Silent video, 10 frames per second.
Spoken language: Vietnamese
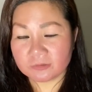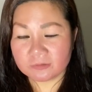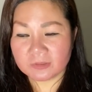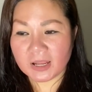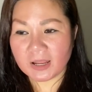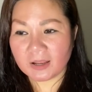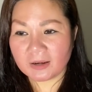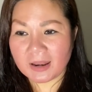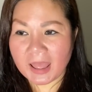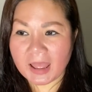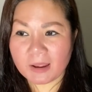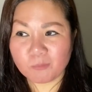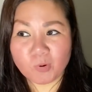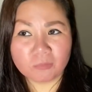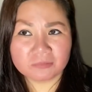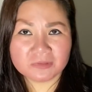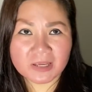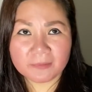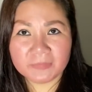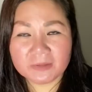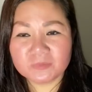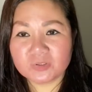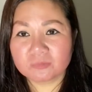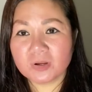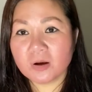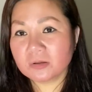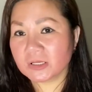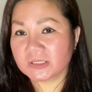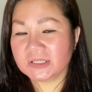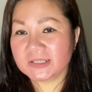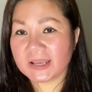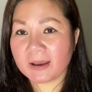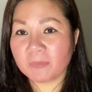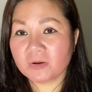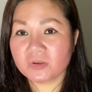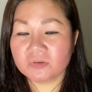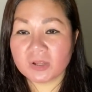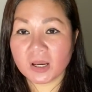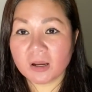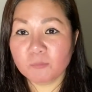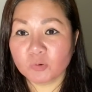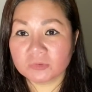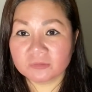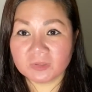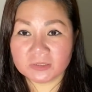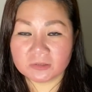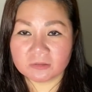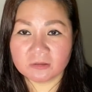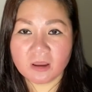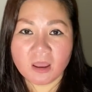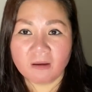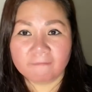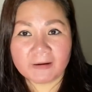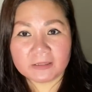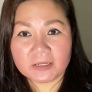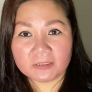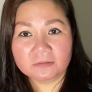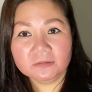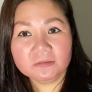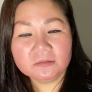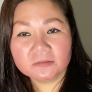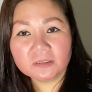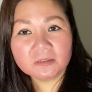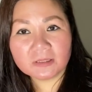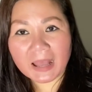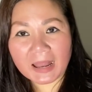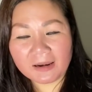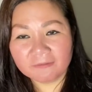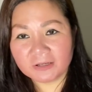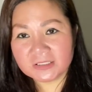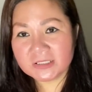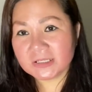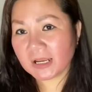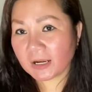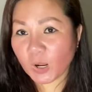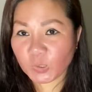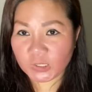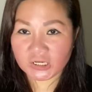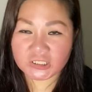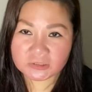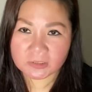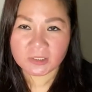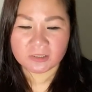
à, là 150 đô thì chia ra bao nhiêu đó một người phân nửa và điện nước tất cả là phải chia ra đôi hết